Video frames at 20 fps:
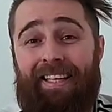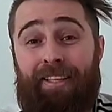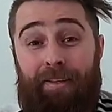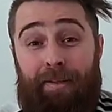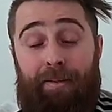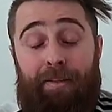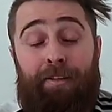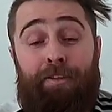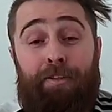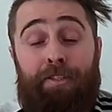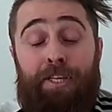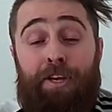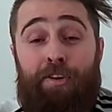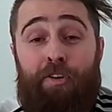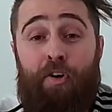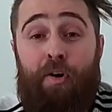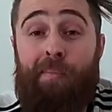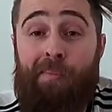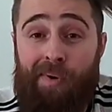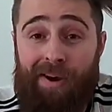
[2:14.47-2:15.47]
entonces,
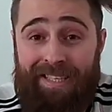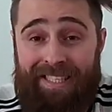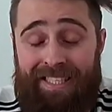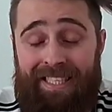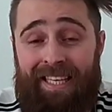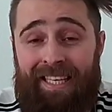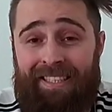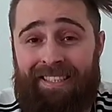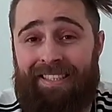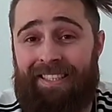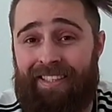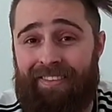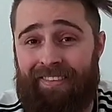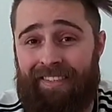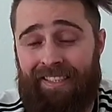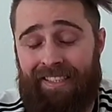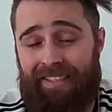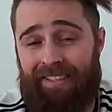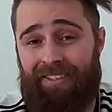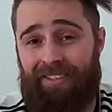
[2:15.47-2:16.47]
¿cómo hacían
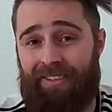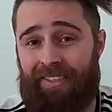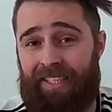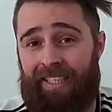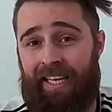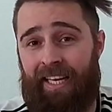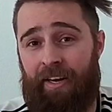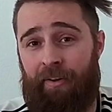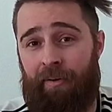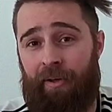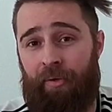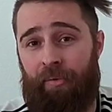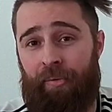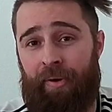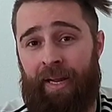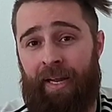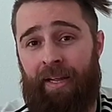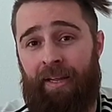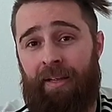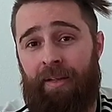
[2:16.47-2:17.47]
cerveza si no tenían
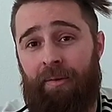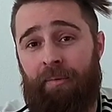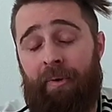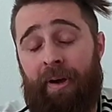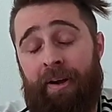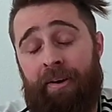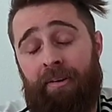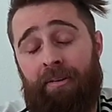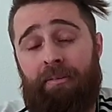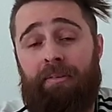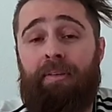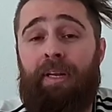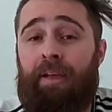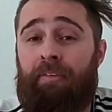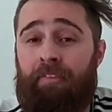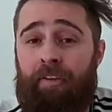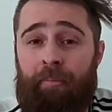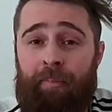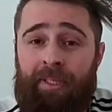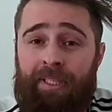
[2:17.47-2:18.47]
levadura? Bueno,
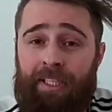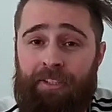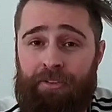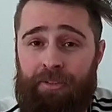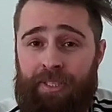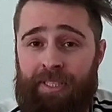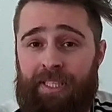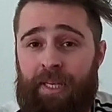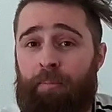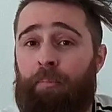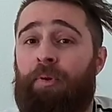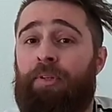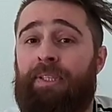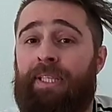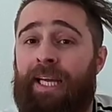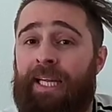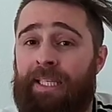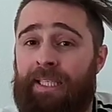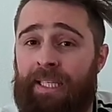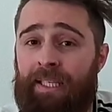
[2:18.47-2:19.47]
las fermentaciones
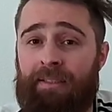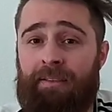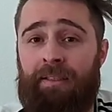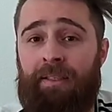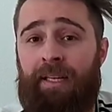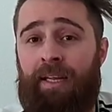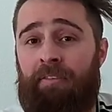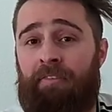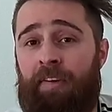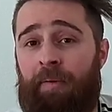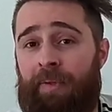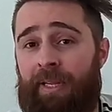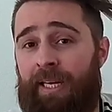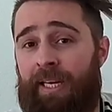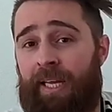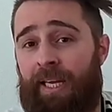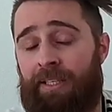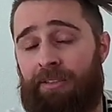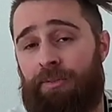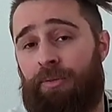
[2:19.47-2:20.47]
espontáneas, las
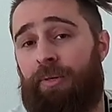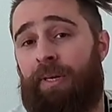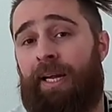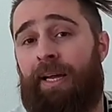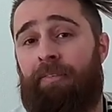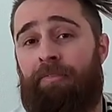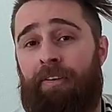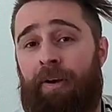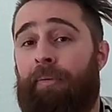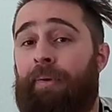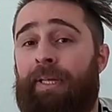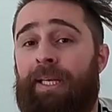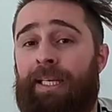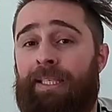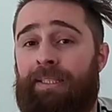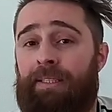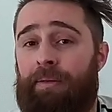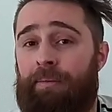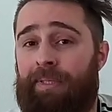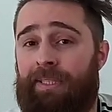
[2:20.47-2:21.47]
familias o las
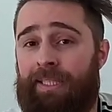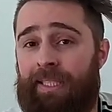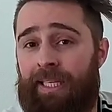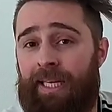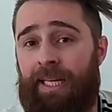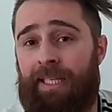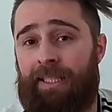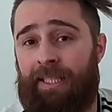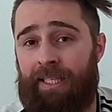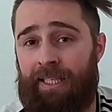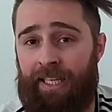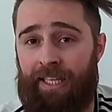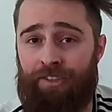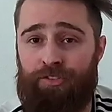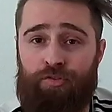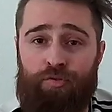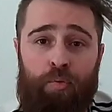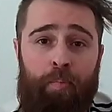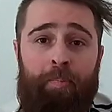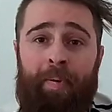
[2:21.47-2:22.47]
fábricas cerveceras
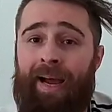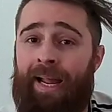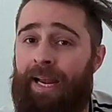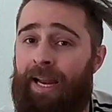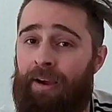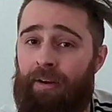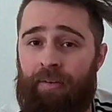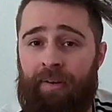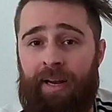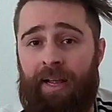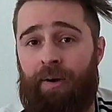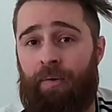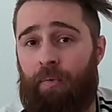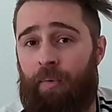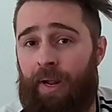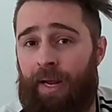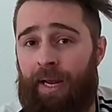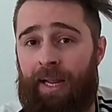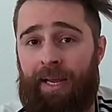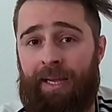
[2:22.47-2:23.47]
tenían su pala con la
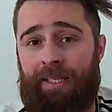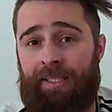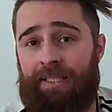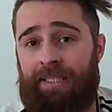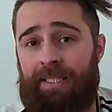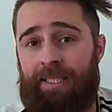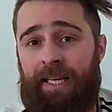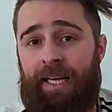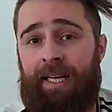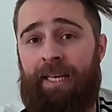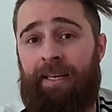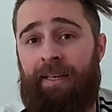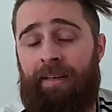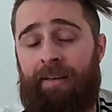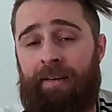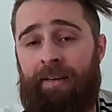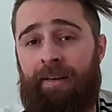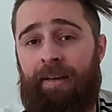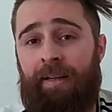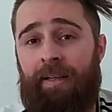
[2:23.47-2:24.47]
cual
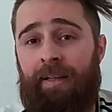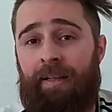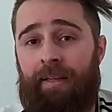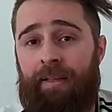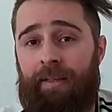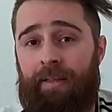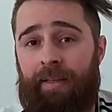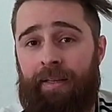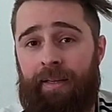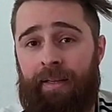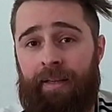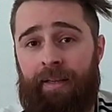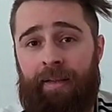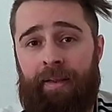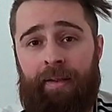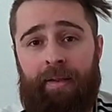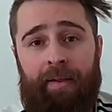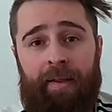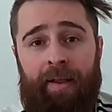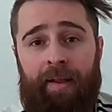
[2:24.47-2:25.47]
hacían,
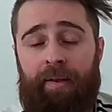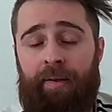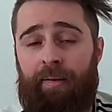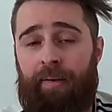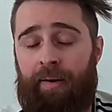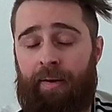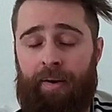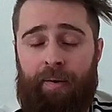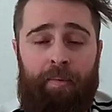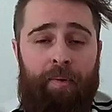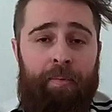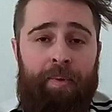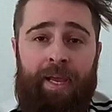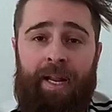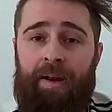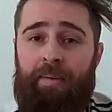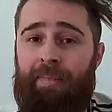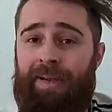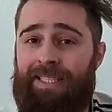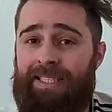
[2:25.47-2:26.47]
eh,
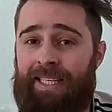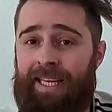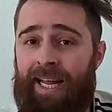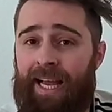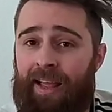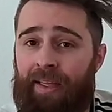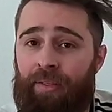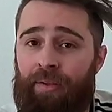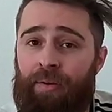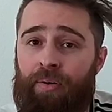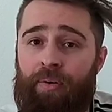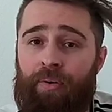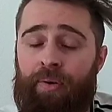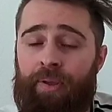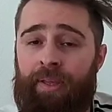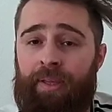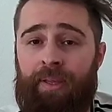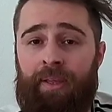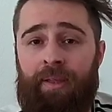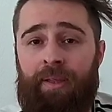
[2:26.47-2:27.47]
revolvían el macerado
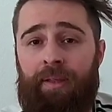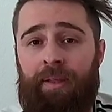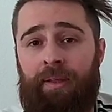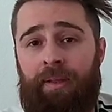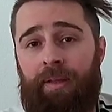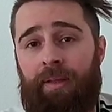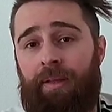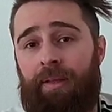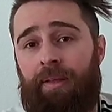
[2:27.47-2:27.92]
y